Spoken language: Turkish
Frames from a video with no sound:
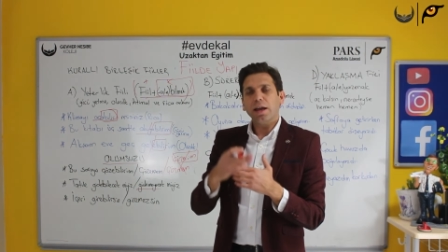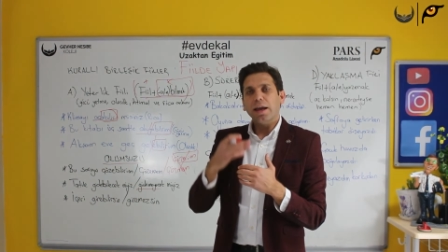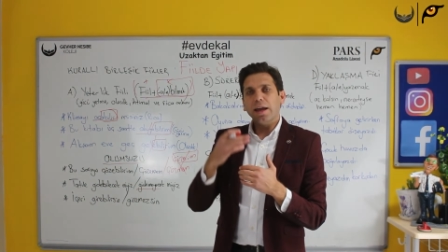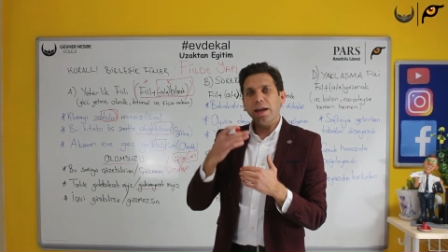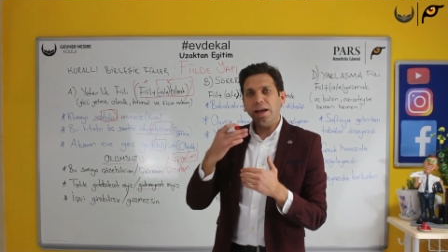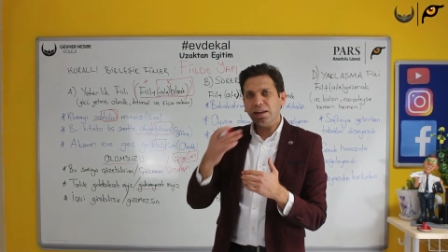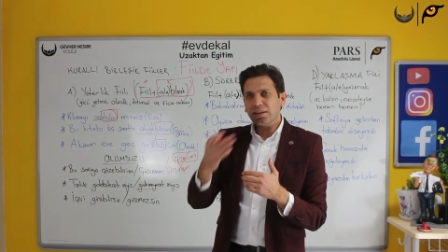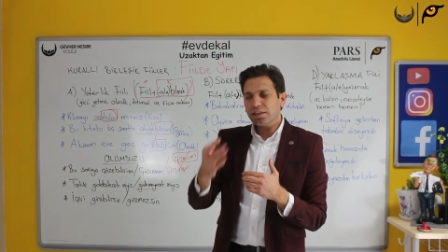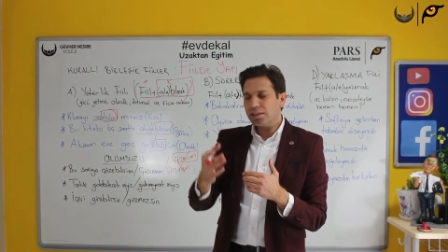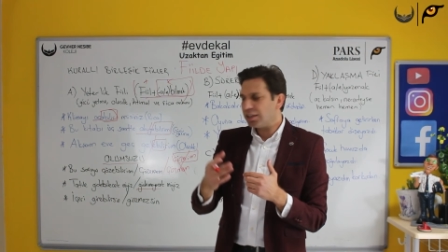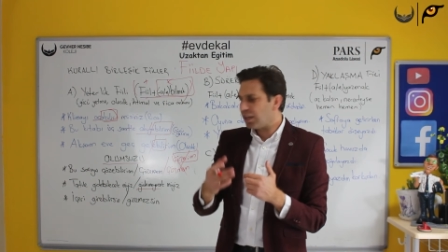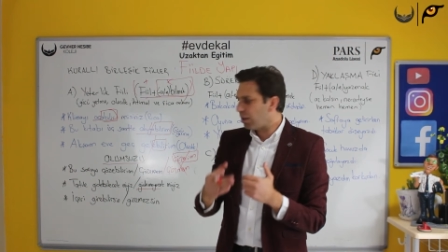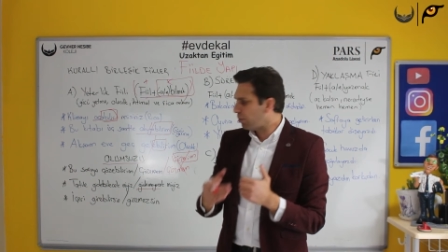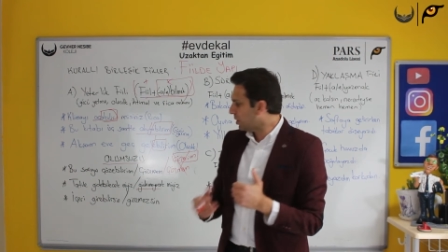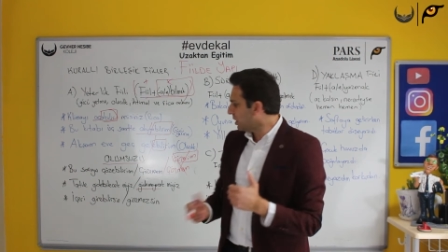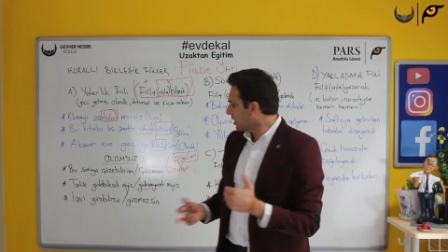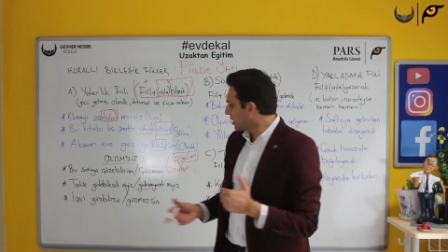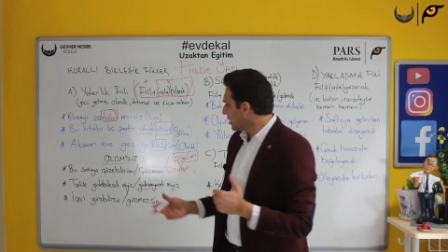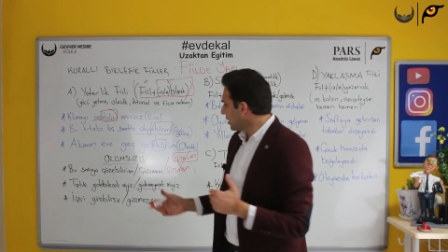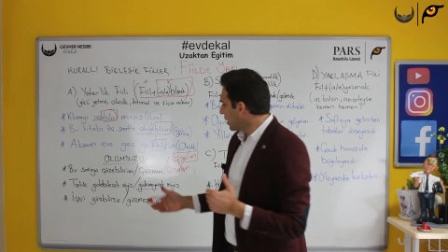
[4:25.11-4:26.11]
eğer
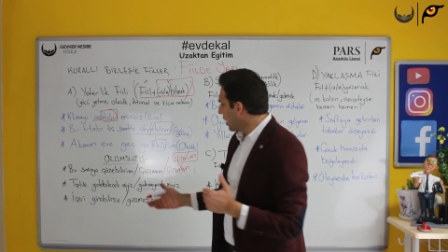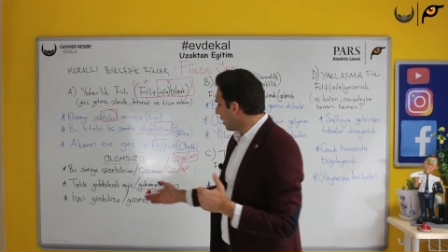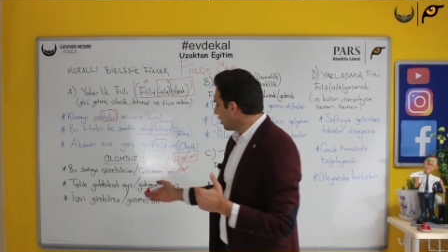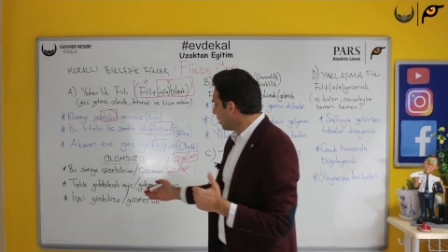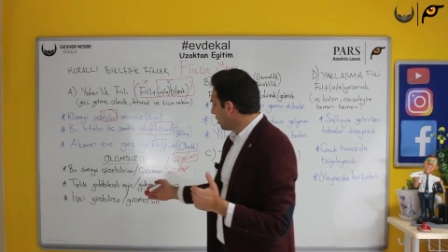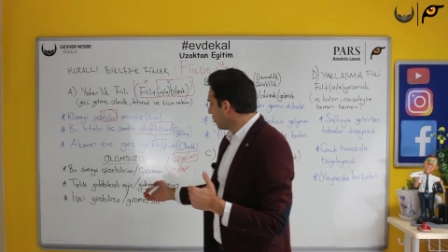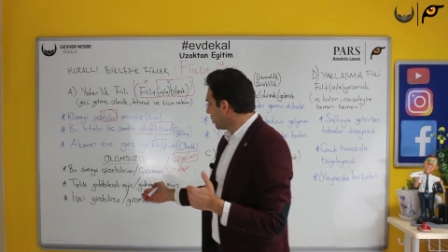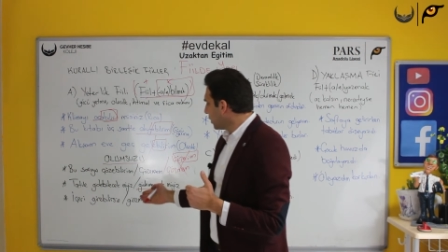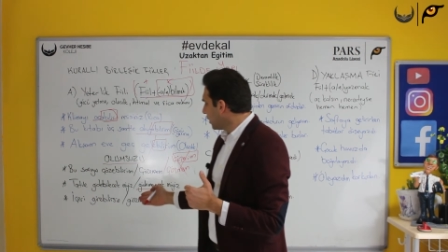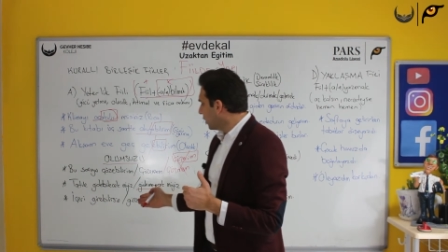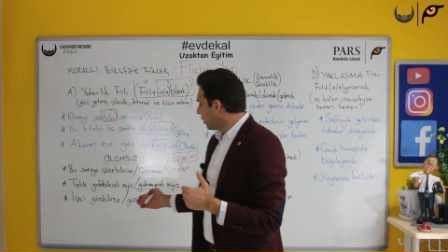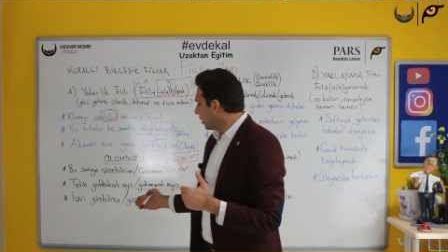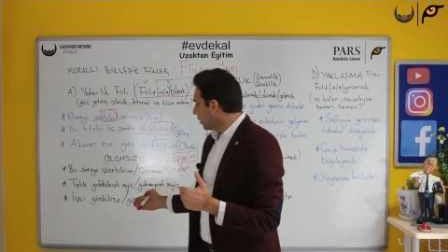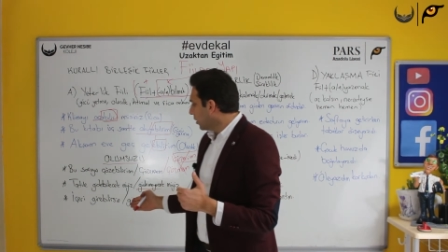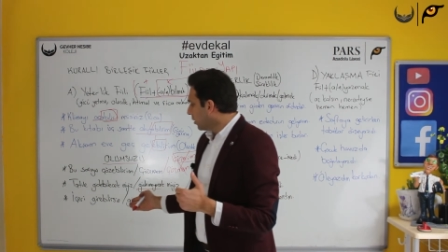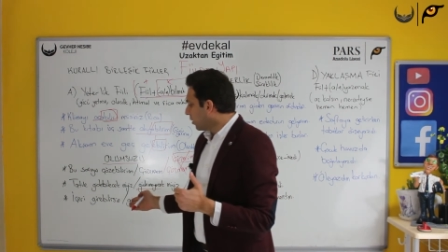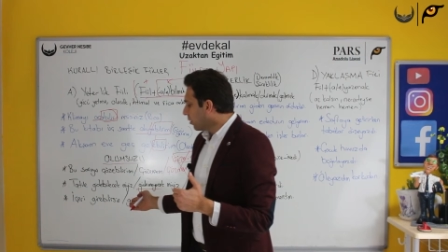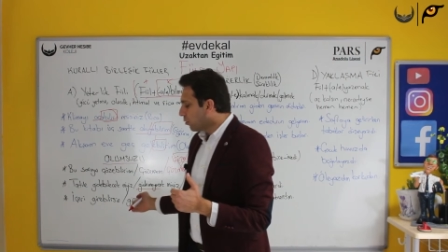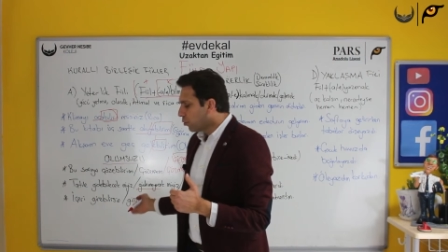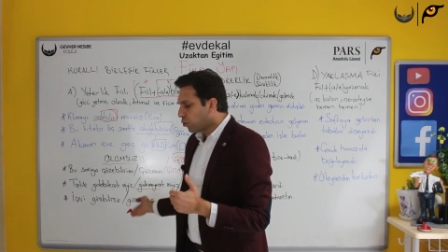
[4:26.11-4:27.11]
girebilirsin
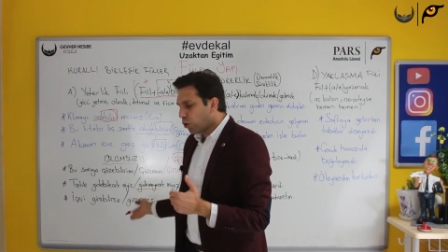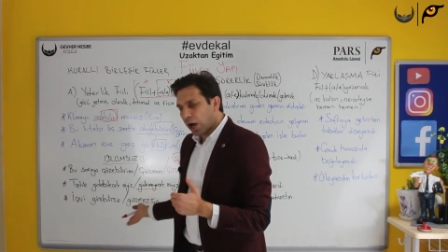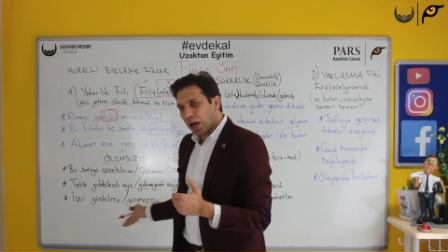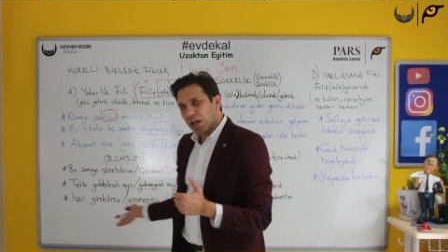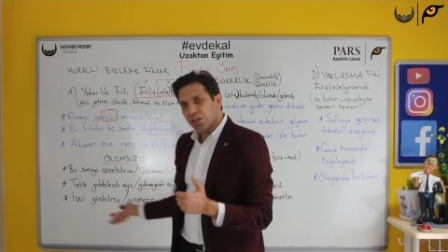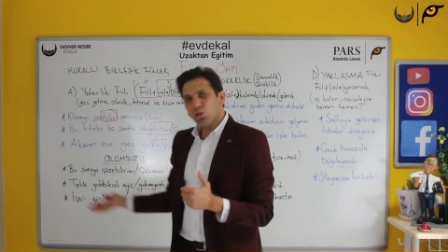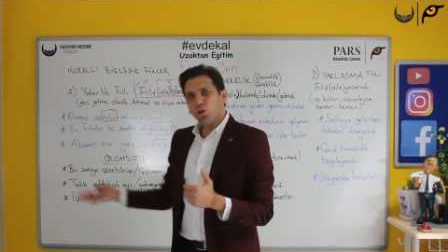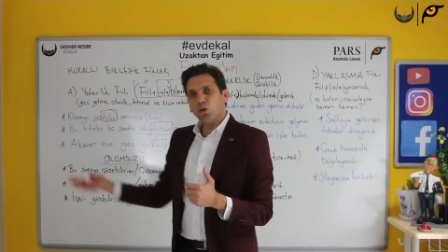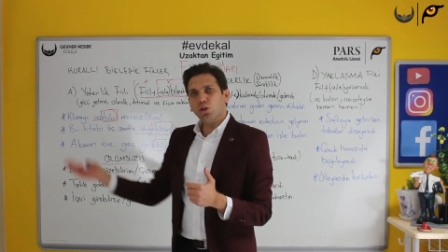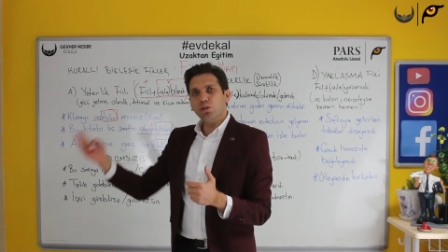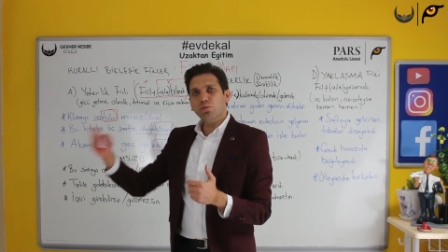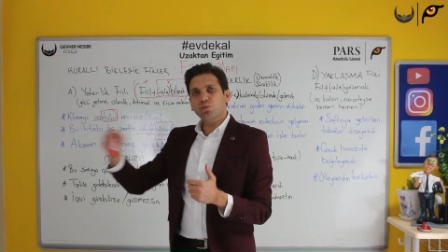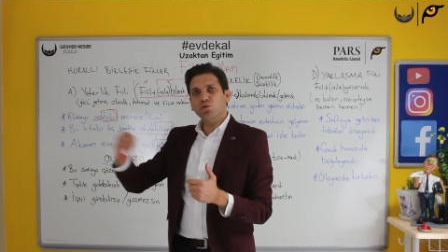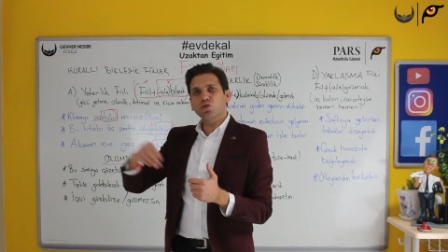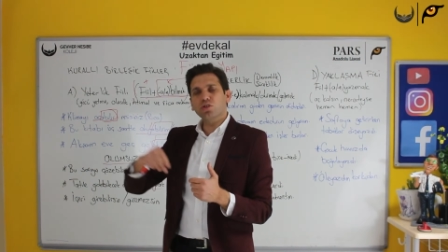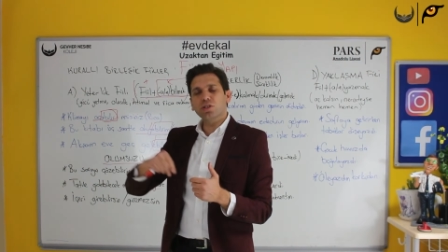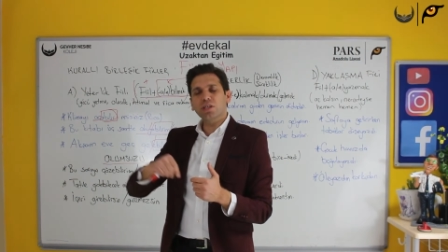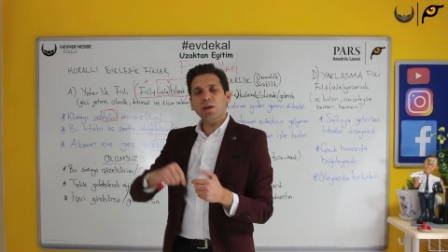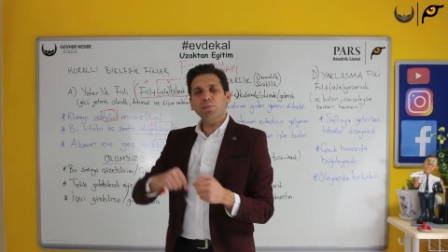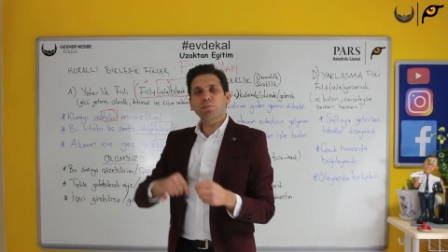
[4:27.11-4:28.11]
anlamını. Hadi
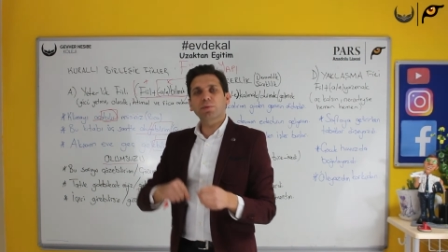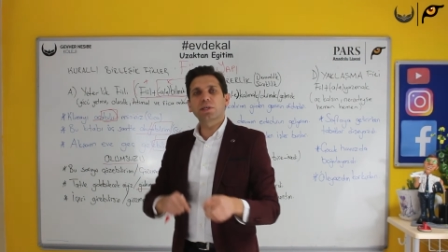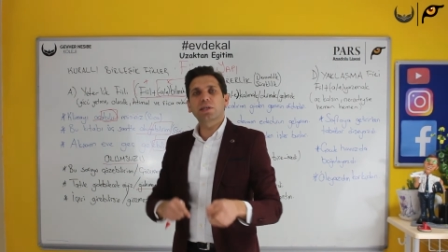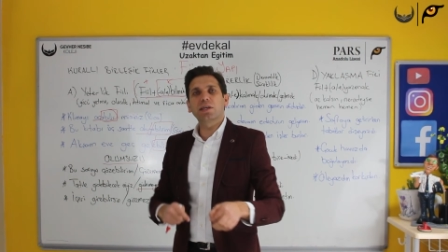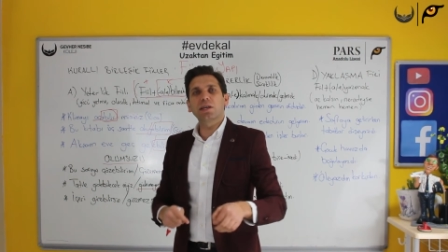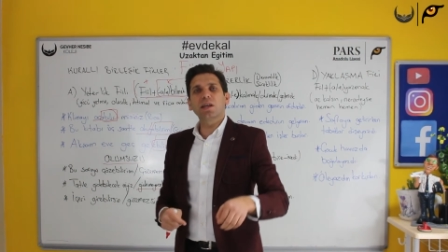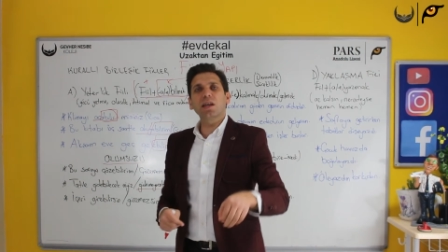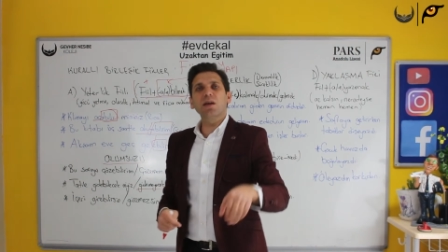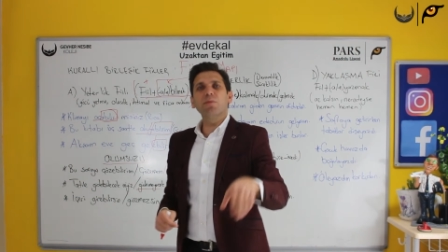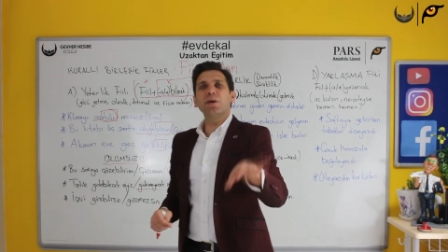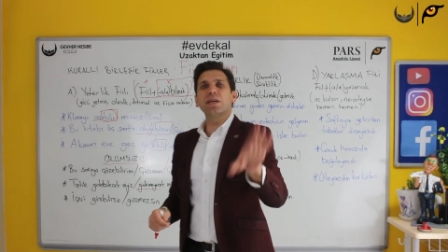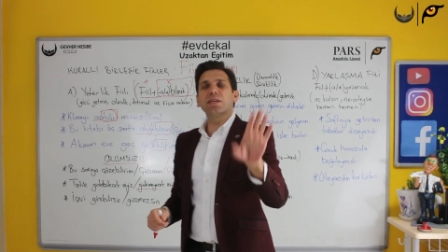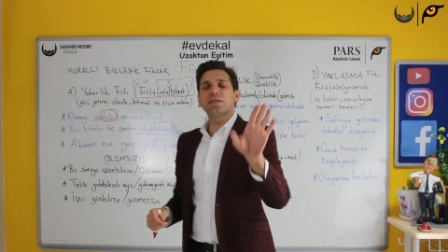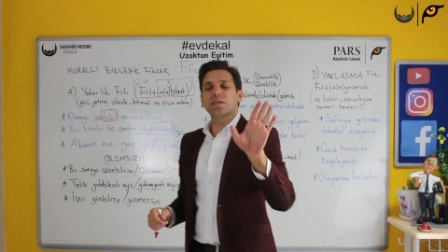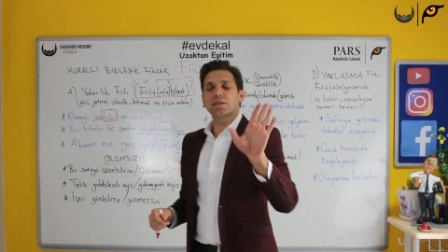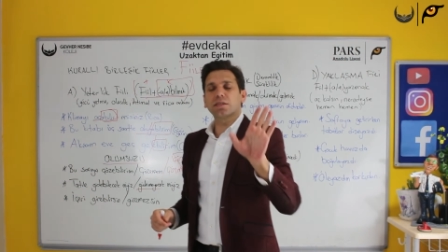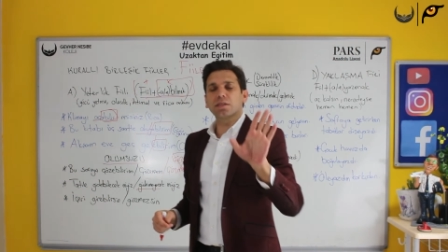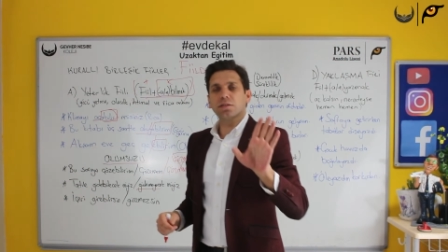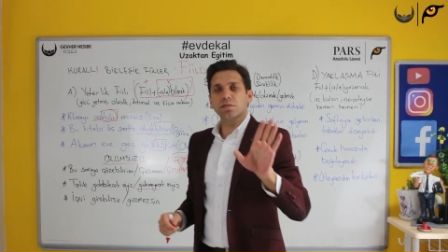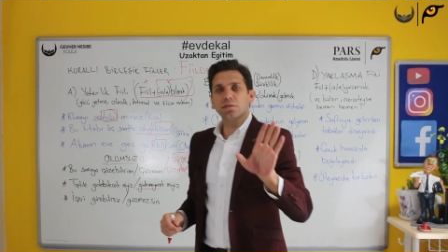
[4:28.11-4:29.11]
olumsuz yap
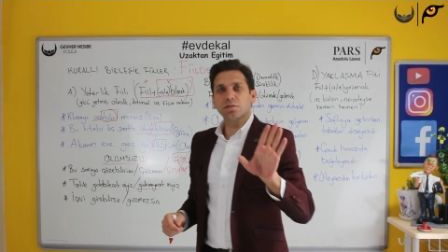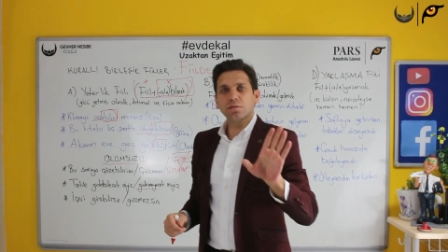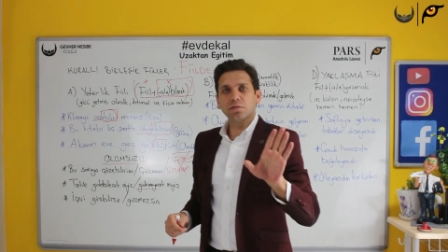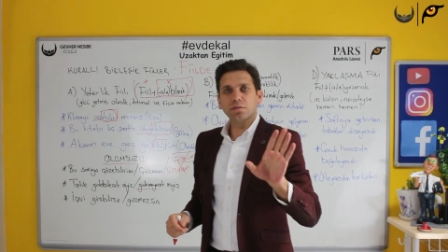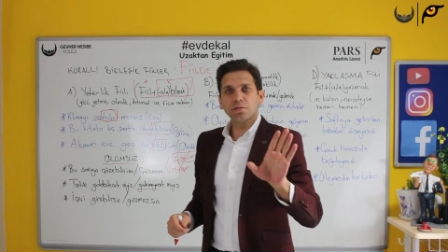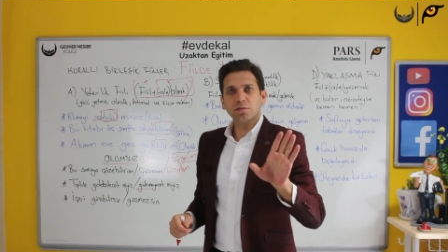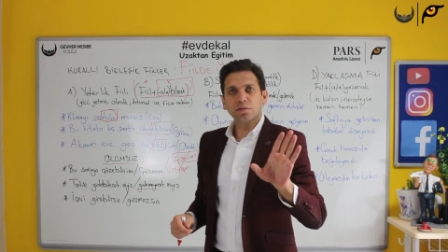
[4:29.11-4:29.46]
giremezsin.